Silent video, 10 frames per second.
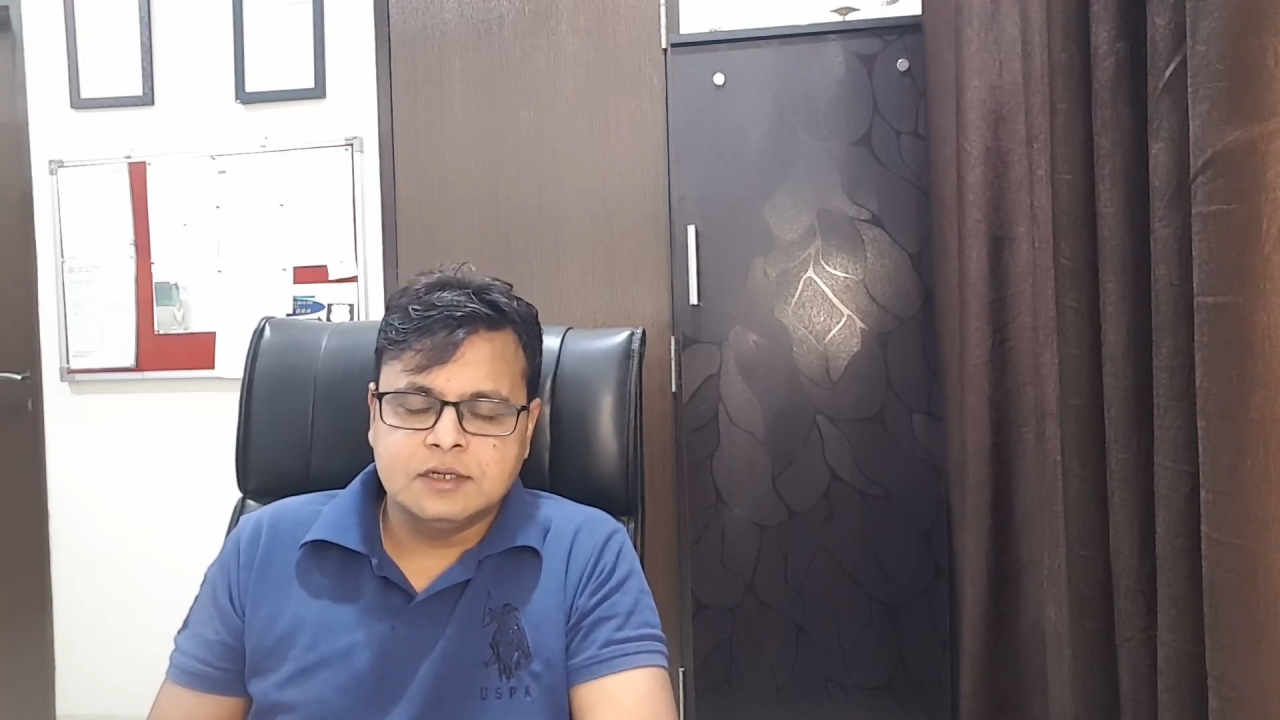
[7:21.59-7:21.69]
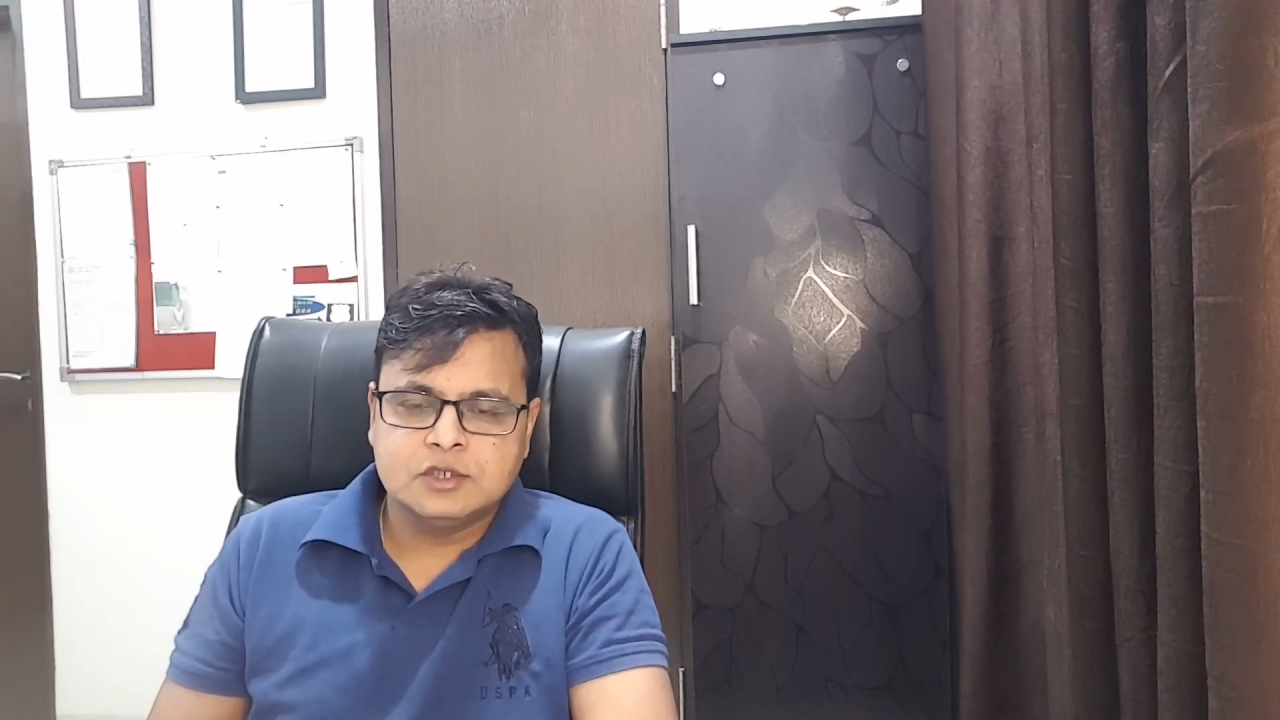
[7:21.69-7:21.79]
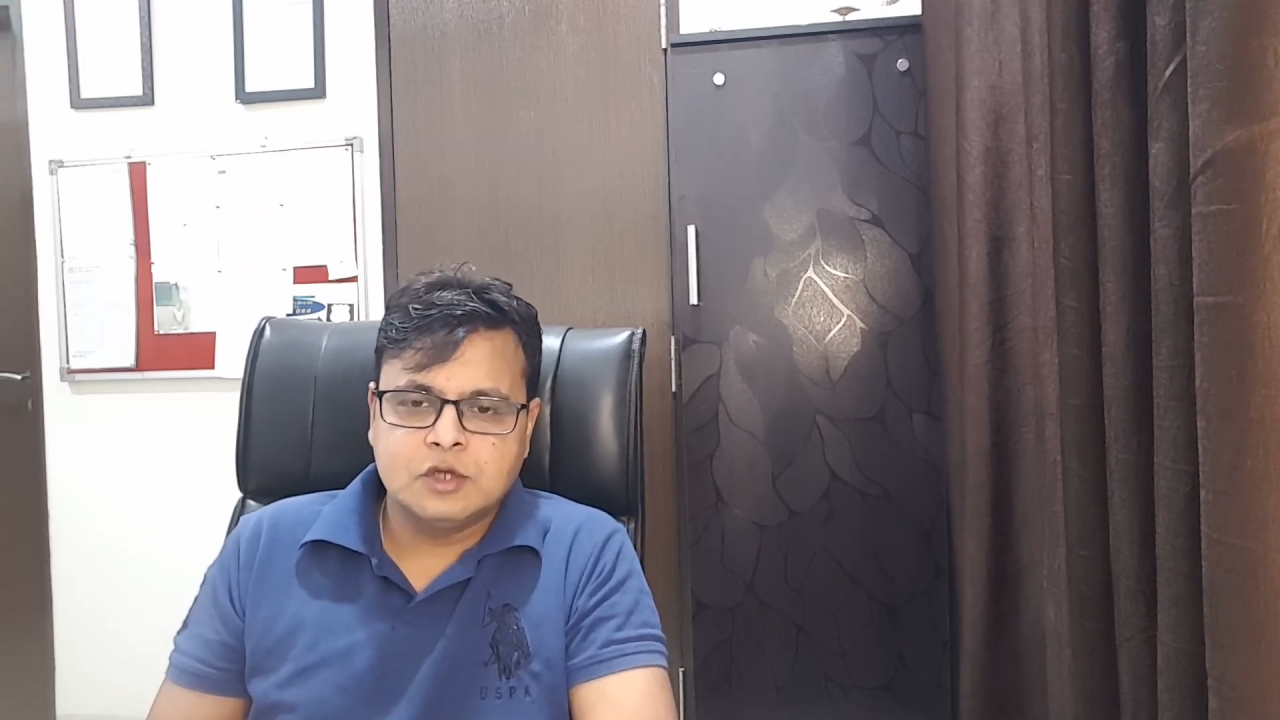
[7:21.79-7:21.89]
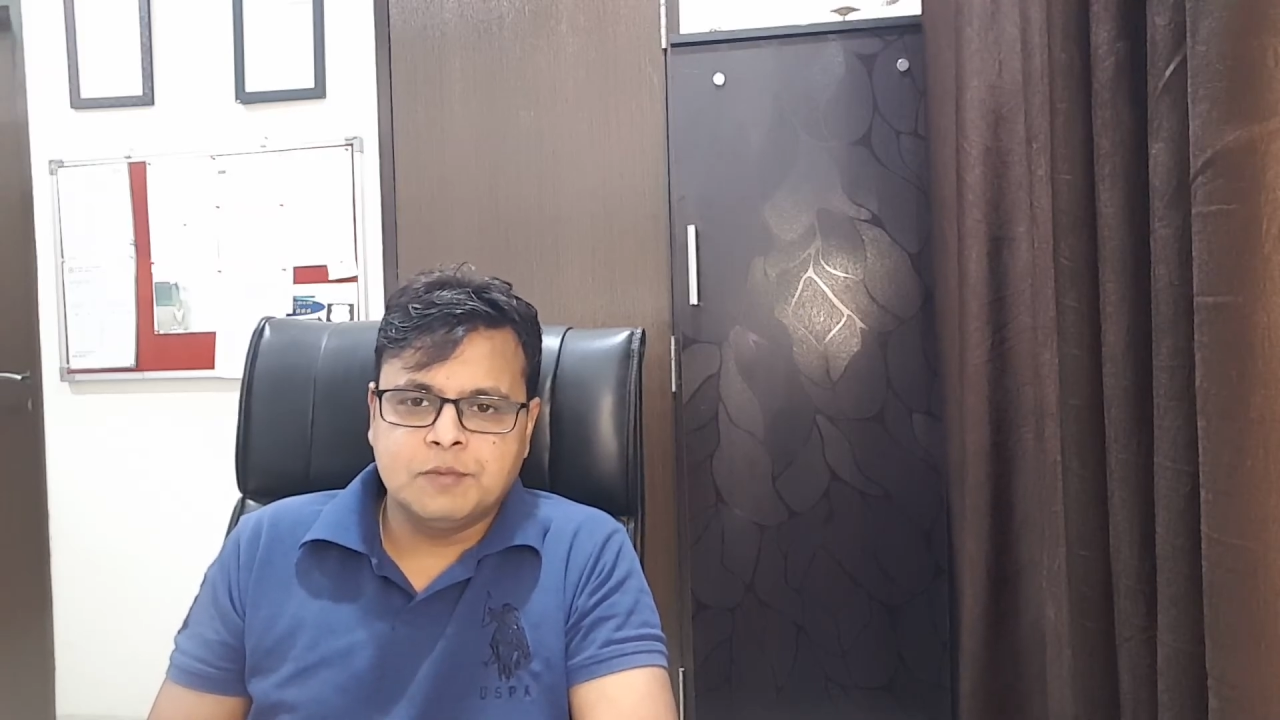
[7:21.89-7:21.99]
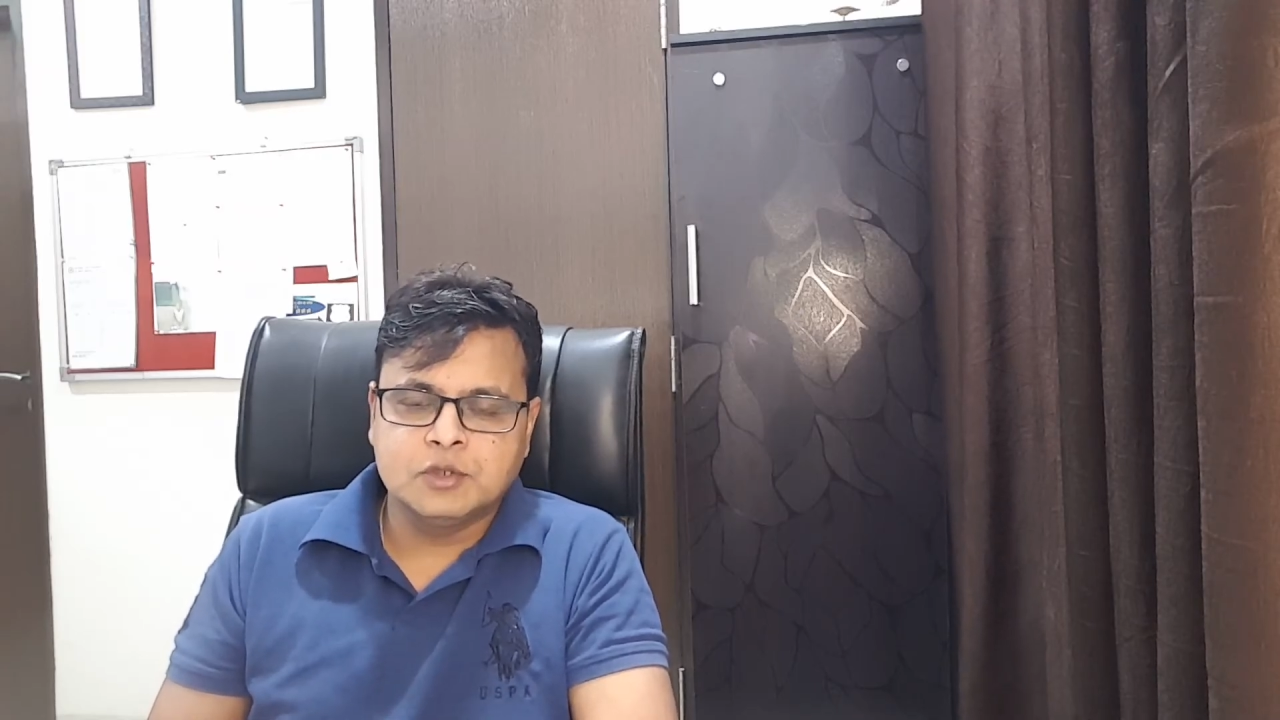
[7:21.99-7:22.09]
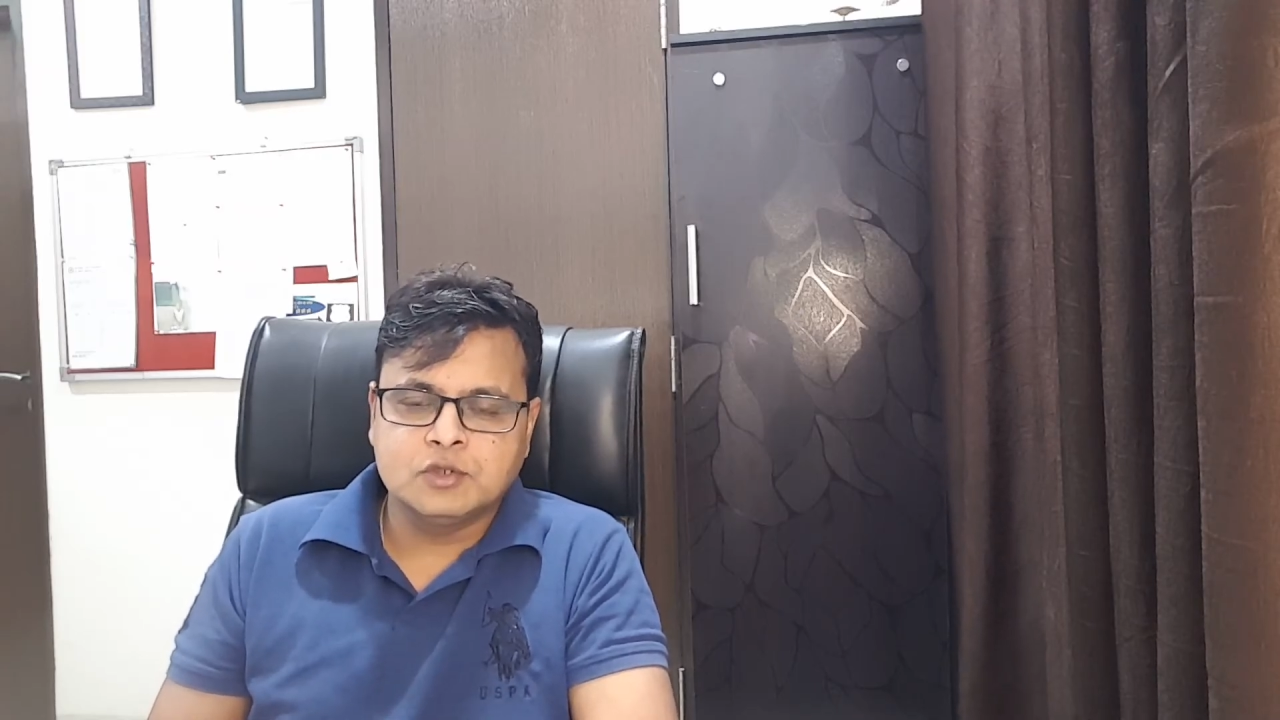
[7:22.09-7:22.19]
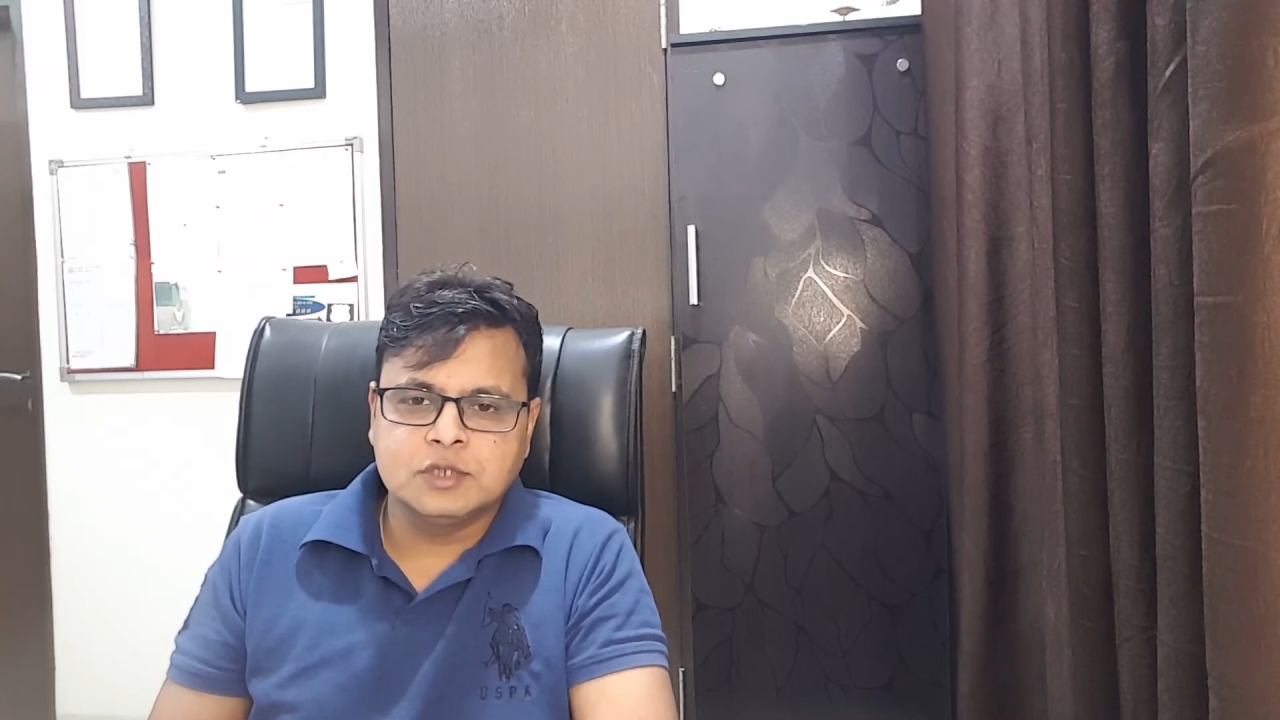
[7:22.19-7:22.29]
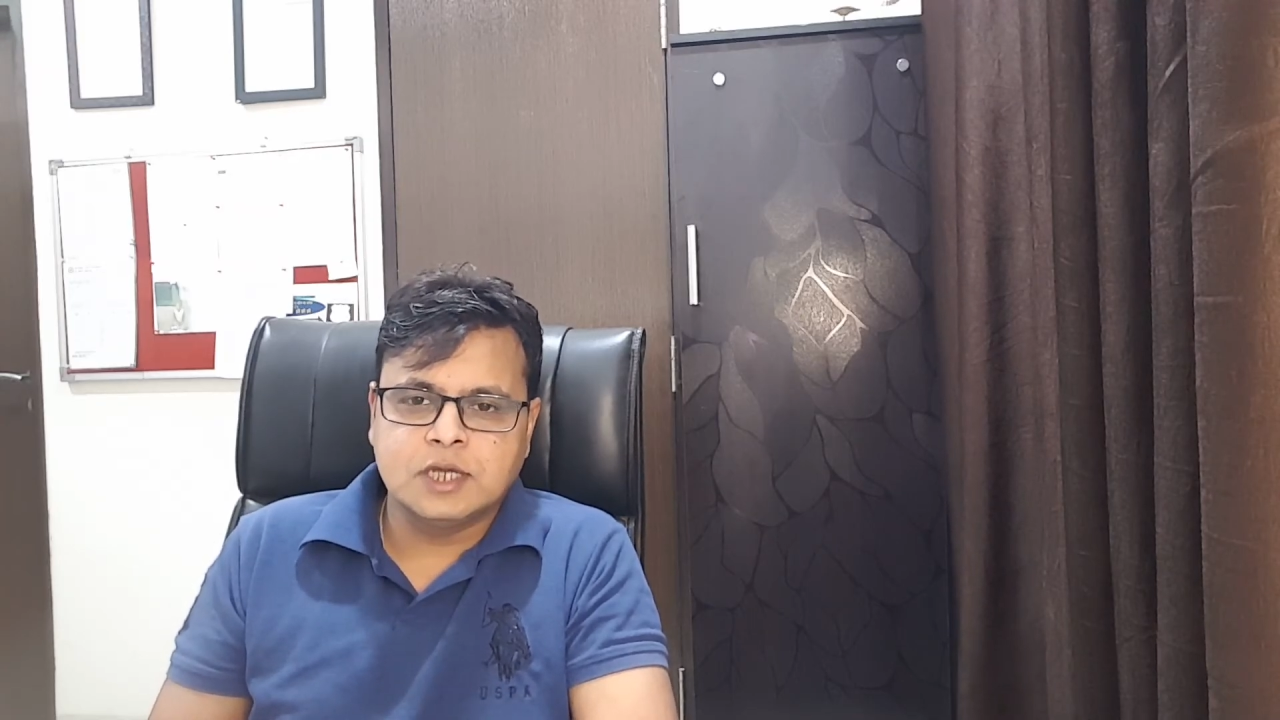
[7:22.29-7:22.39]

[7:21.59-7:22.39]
स्टॉप लॉस हो